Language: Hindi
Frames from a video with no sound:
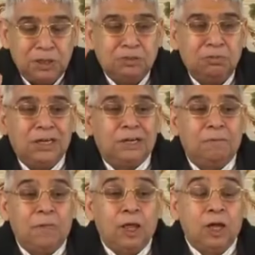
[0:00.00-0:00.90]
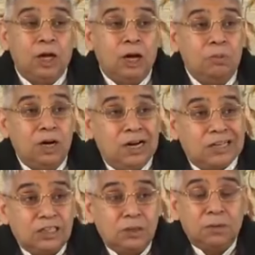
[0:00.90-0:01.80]
परमेश्वर है अब
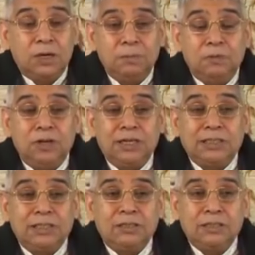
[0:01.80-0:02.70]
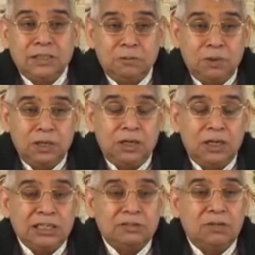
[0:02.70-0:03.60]
अक्षर माने भी अविनाशी सर माने
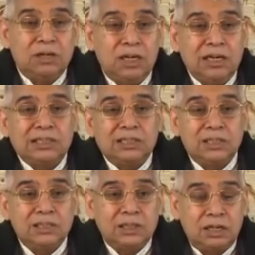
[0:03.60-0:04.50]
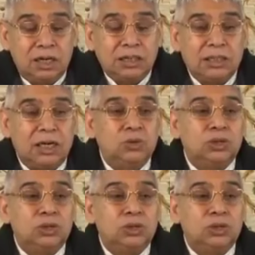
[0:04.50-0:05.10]
नासवान अक्षर जिसका नाश ना